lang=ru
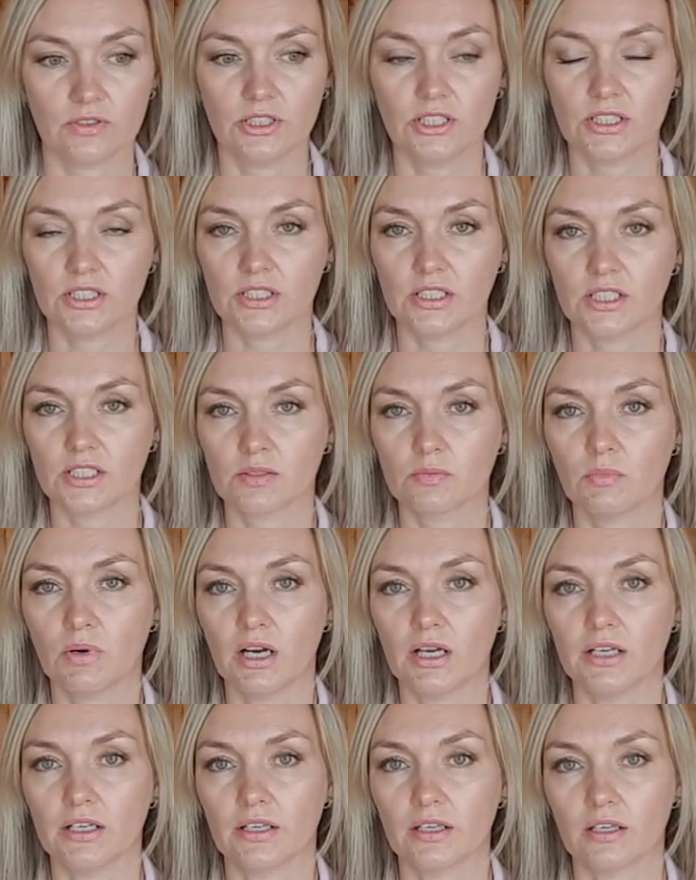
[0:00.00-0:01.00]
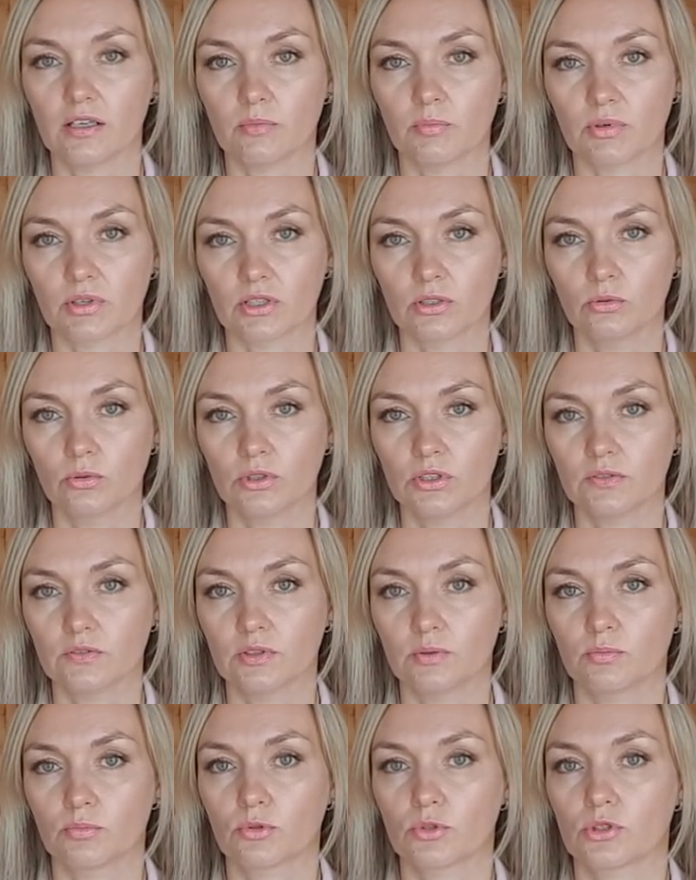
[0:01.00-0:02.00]
Они здесь маленькие,
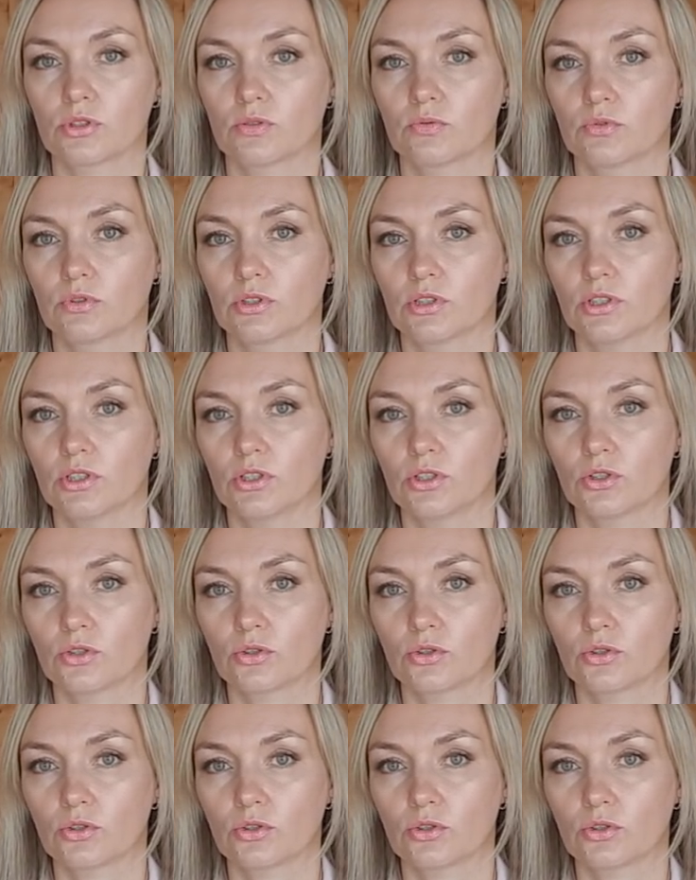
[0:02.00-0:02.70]
поролоновые, просто вот такие